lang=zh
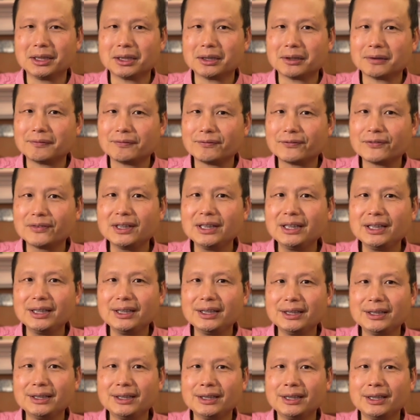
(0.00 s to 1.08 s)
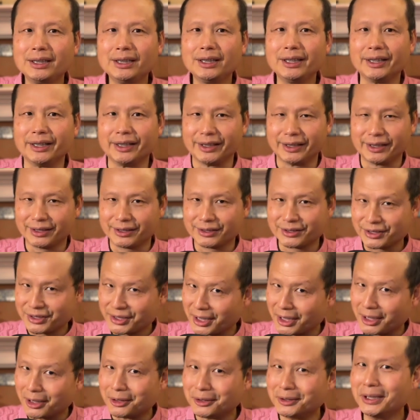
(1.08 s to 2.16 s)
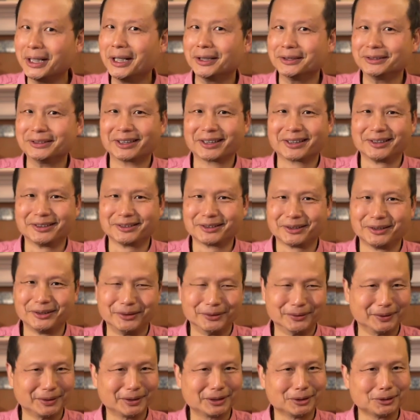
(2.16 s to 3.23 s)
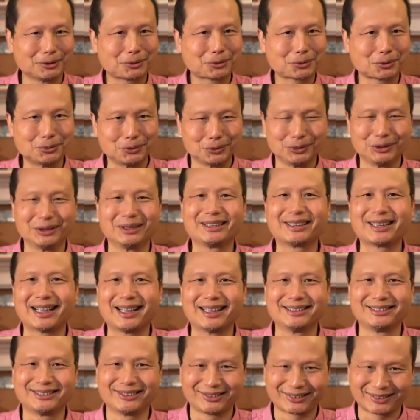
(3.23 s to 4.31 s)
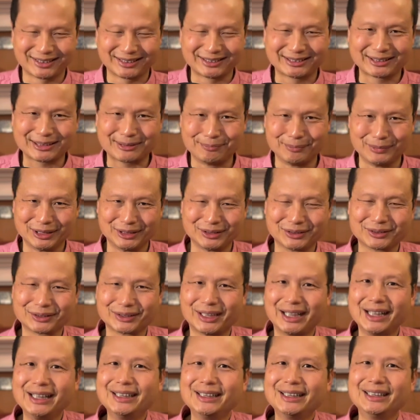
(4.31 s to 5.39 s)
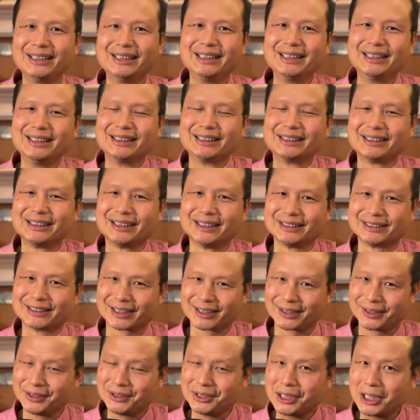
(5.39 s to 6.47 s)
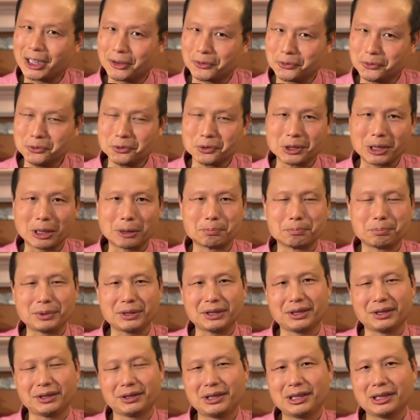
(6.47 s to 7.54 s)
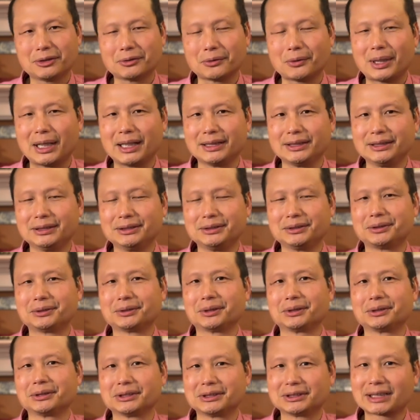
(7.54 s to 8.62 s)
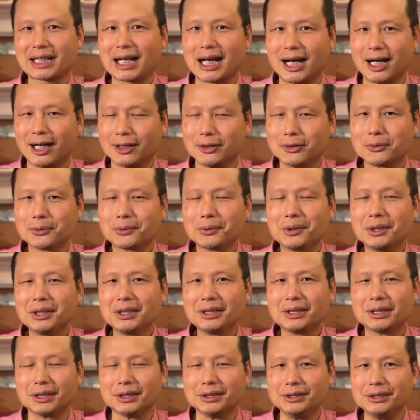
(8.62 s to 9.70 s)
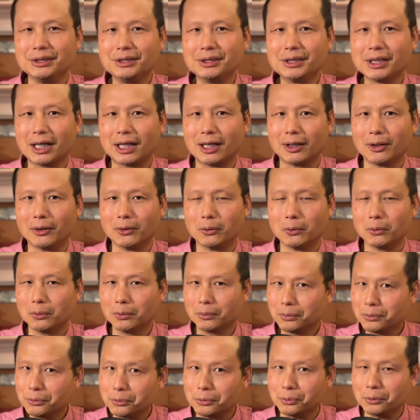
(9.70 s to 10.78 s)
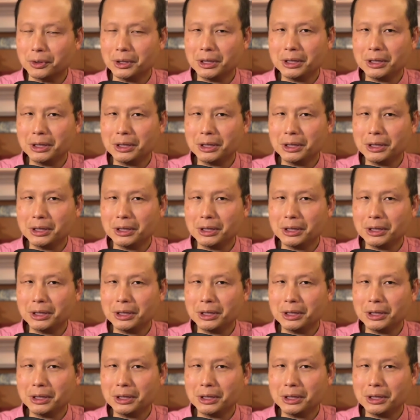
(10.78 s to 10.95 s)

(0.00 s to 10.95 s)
非劣效，这个是有一个术语的，就是证明说，呃，这个药物要比另外一种常规的药物